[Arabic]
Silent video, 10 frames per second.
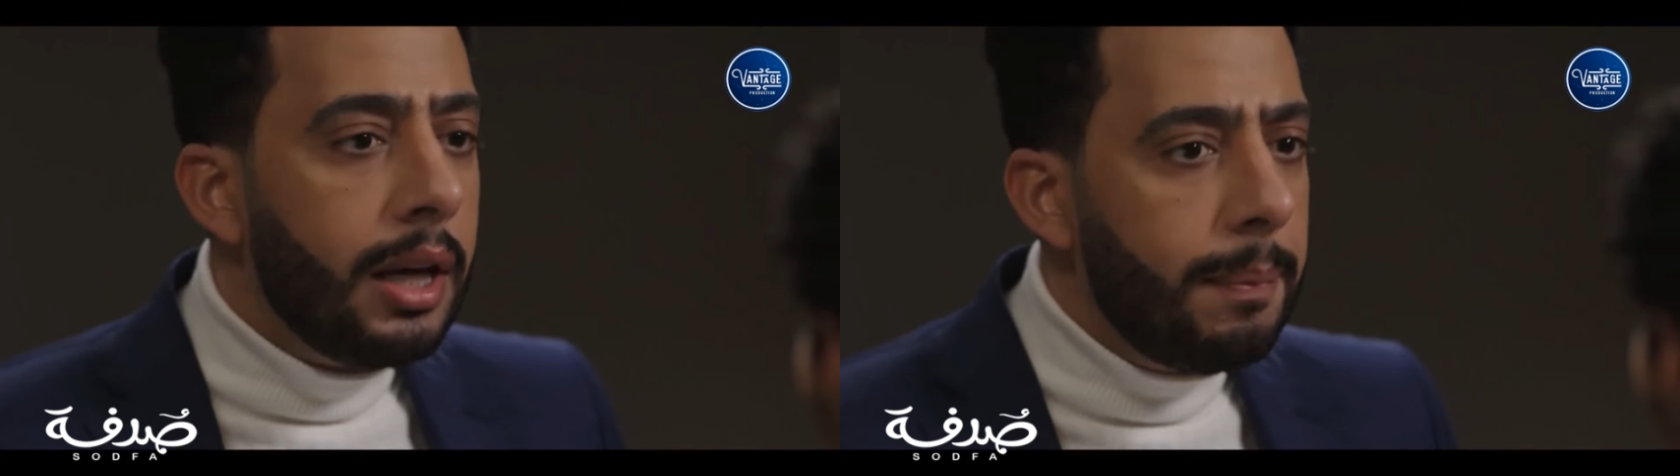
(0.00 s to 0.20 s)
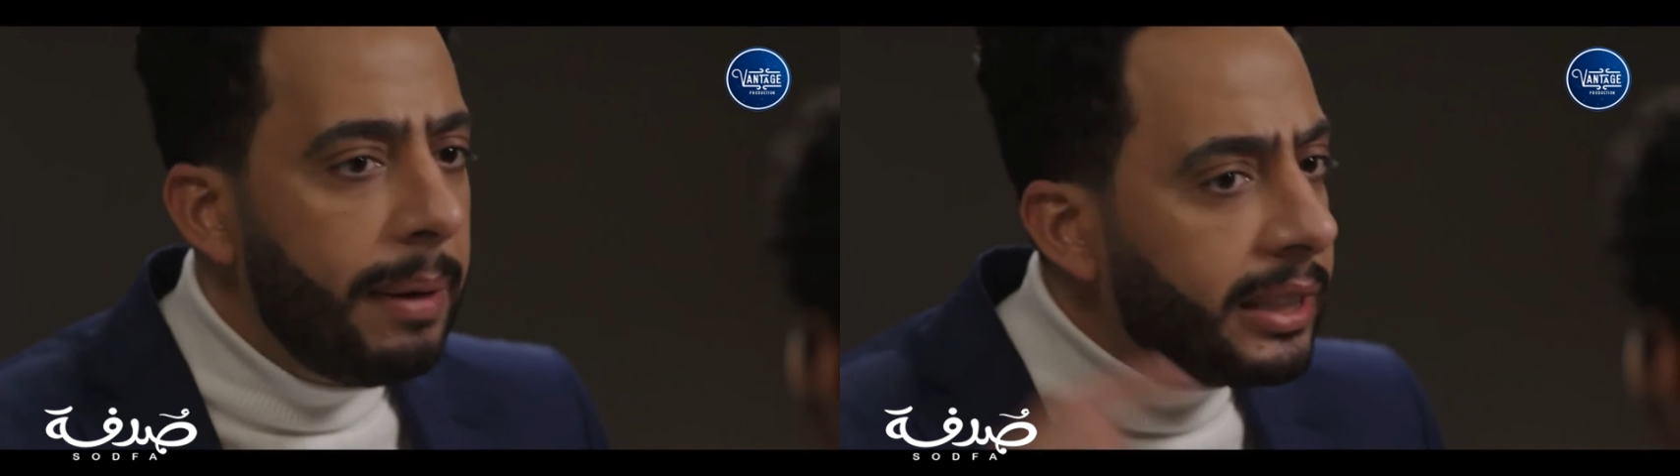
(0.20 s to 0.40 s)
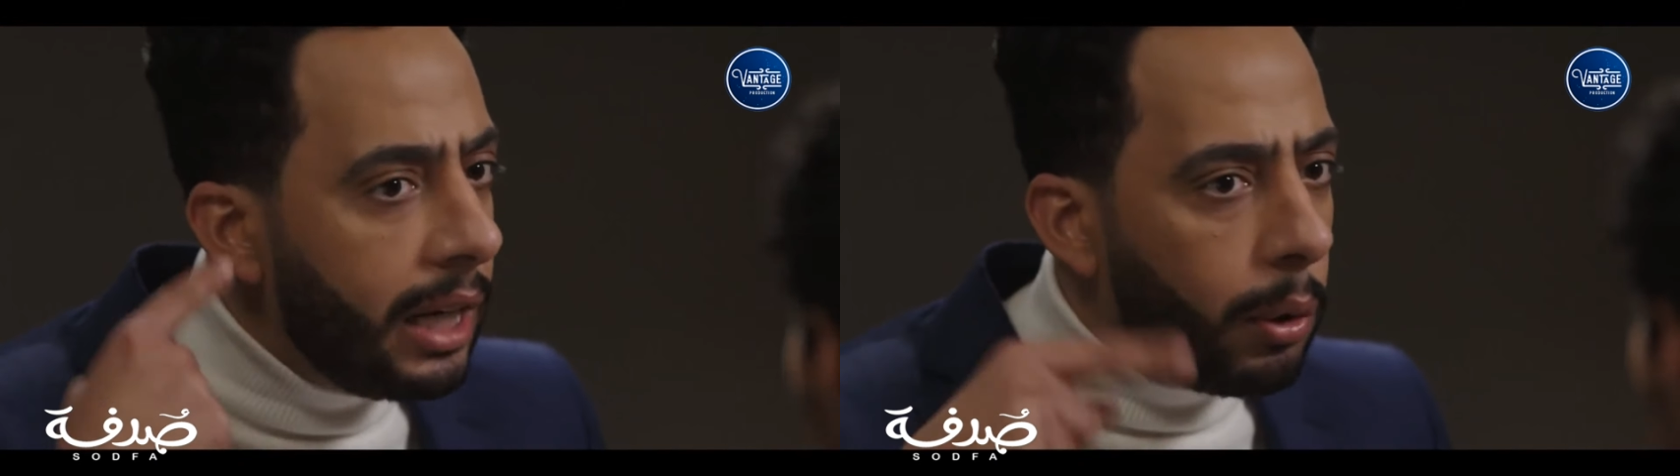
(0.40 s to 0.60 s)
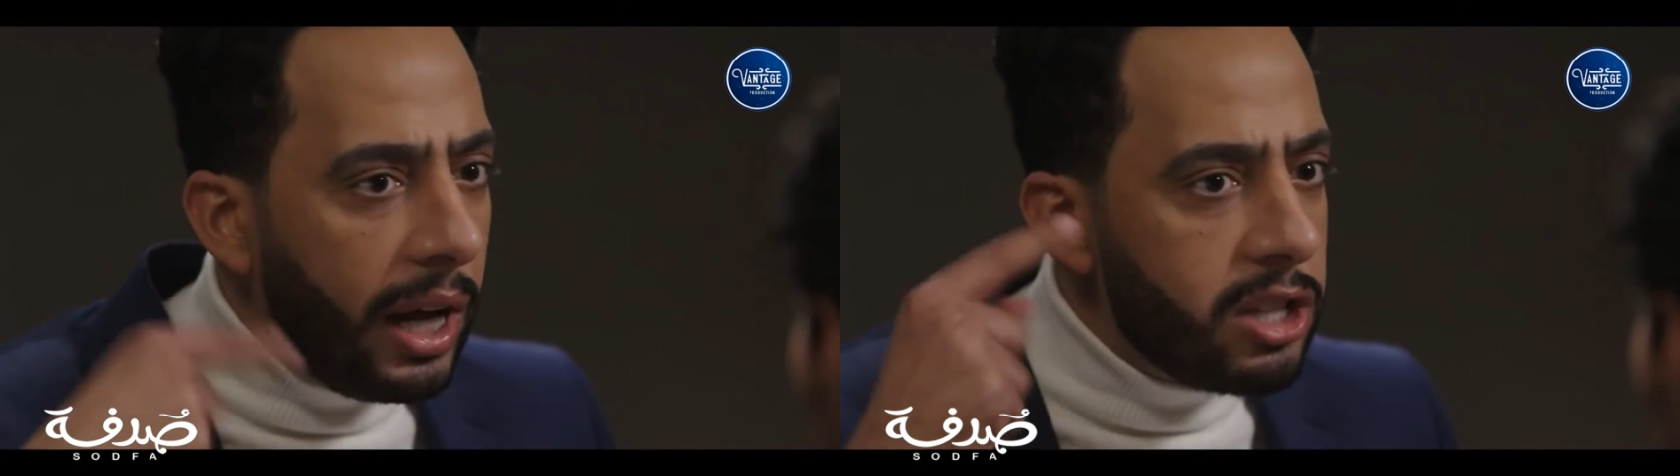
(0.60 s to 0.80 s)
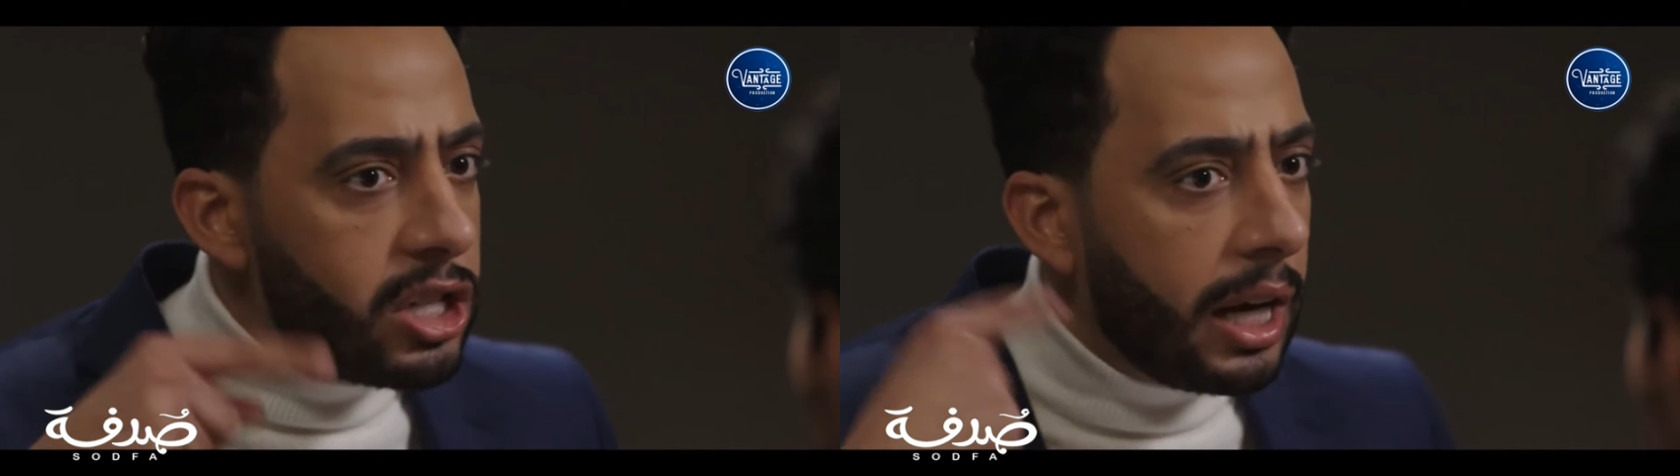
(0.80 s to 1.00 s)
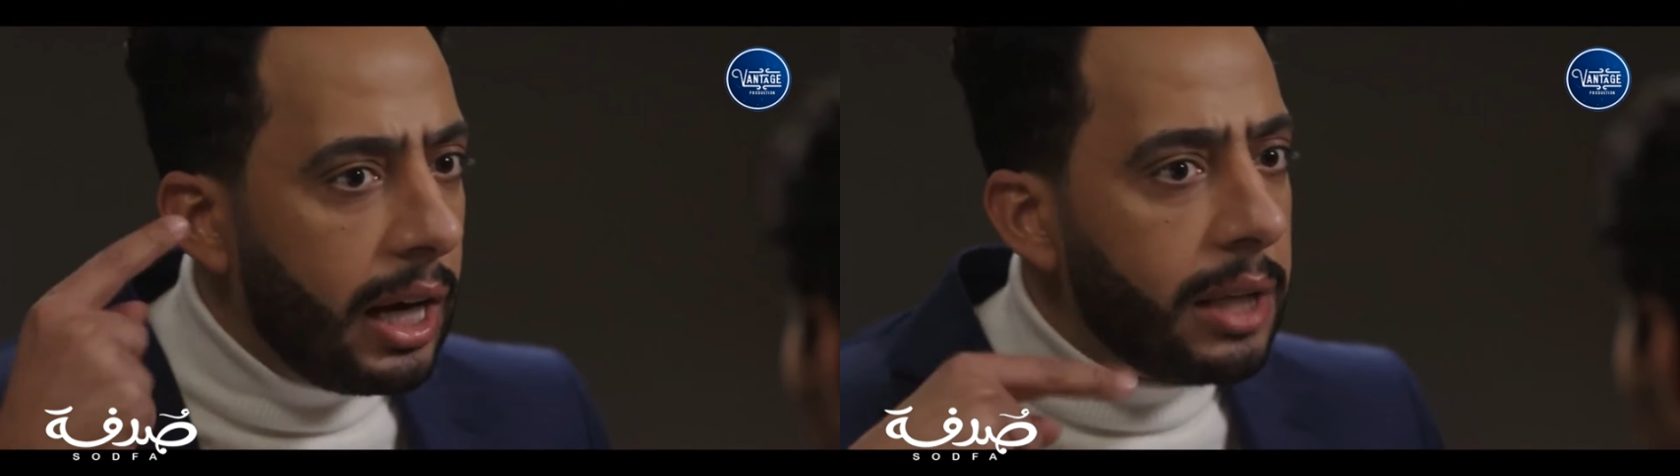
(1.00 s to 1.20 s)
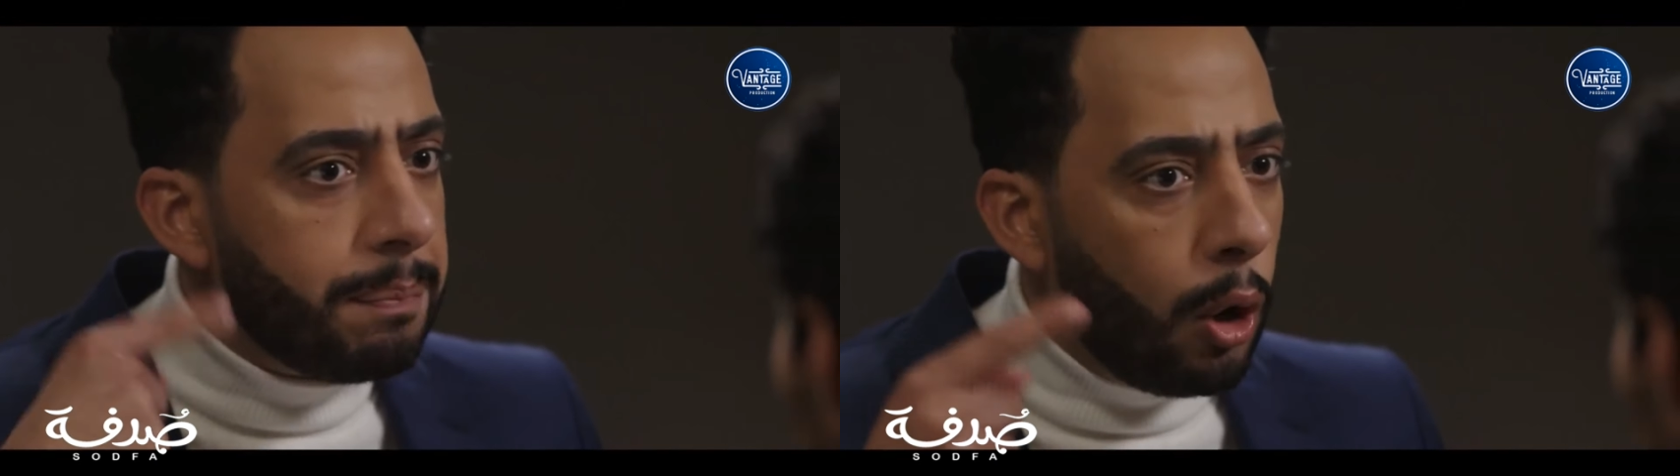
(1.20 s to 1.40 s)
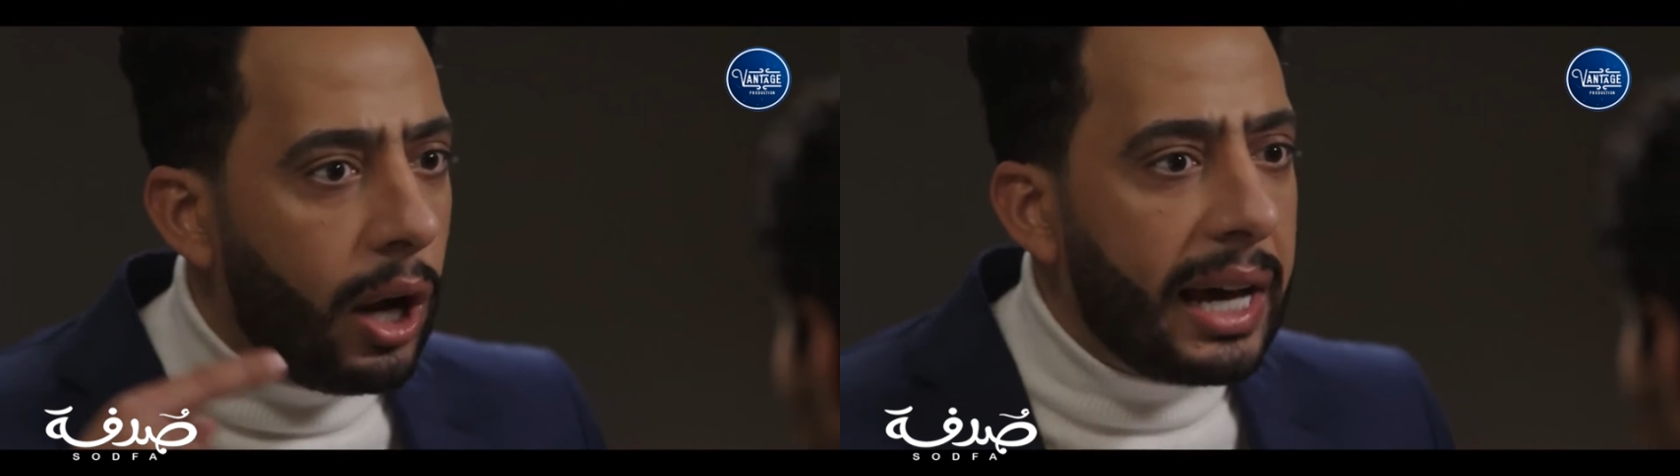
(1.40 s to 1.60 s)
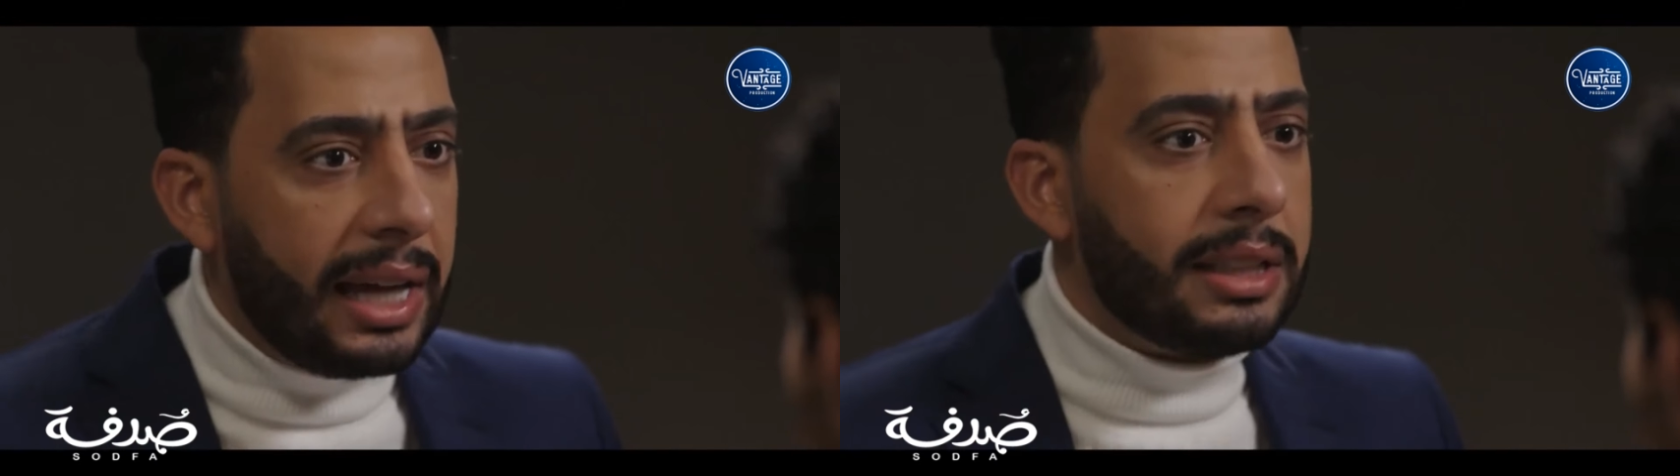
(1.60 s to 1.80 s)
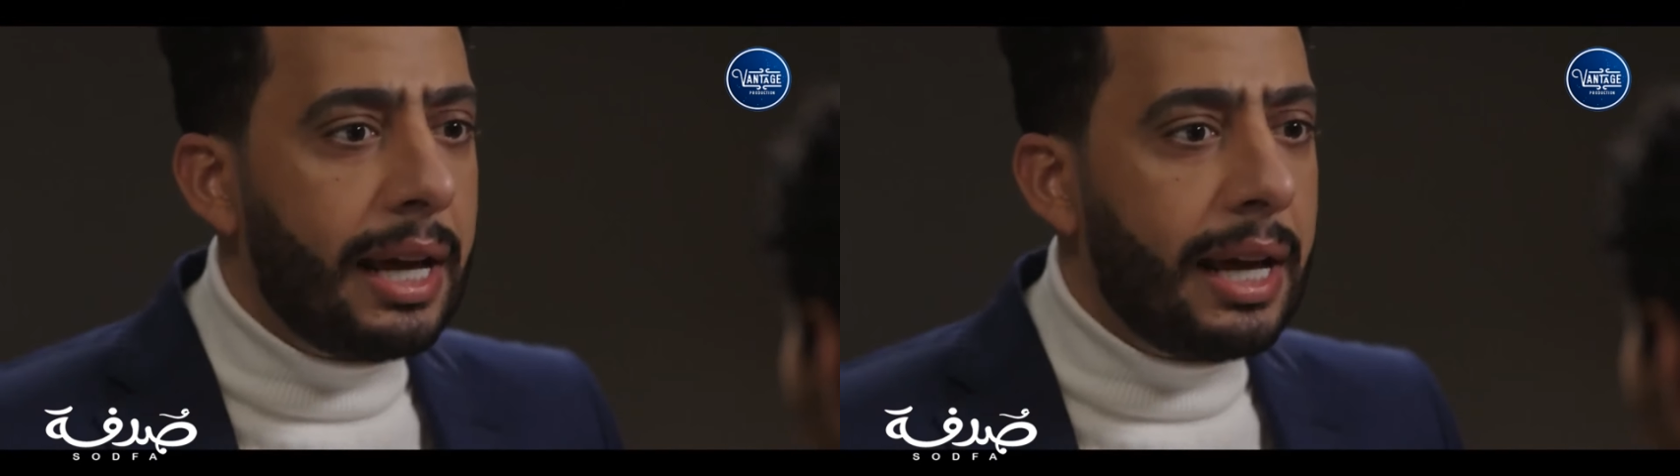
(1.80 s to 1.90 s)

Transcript: البت لو كانت شغلت مخها كانت